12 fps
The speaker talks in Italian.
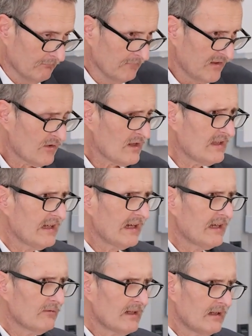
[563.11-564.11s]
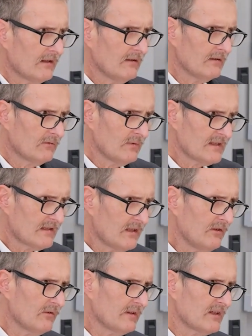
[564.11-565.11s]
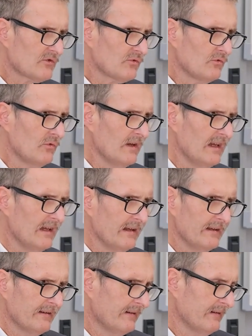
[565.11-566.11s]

Bisogna dire che una questione su cui